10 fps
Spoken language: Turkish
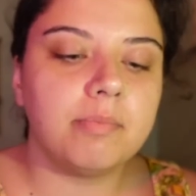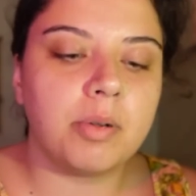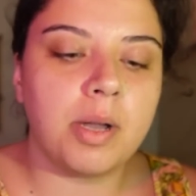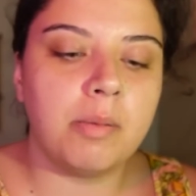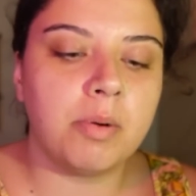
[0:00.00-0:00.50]

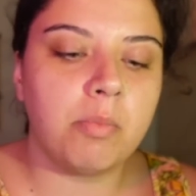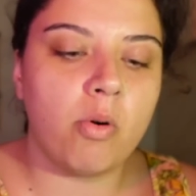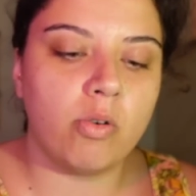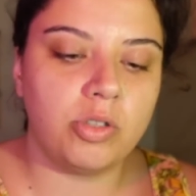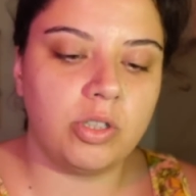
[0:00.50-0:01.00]
Primer
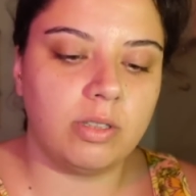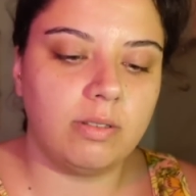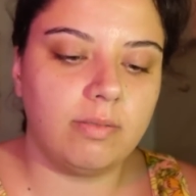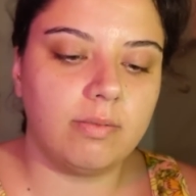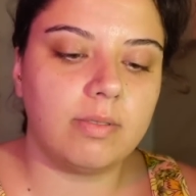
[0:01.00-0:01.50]
Potion.
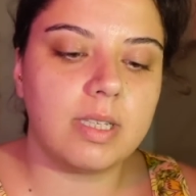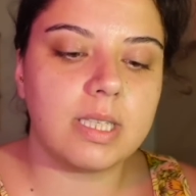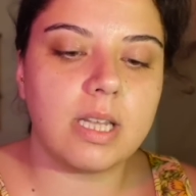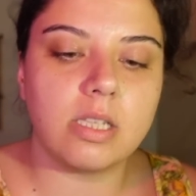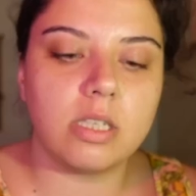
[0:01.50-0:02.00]

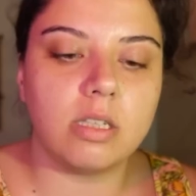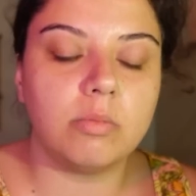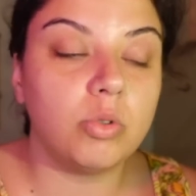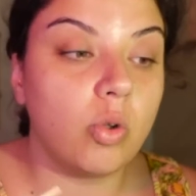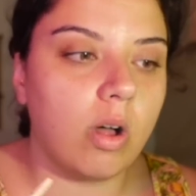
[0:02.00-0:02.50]
Saçlarımı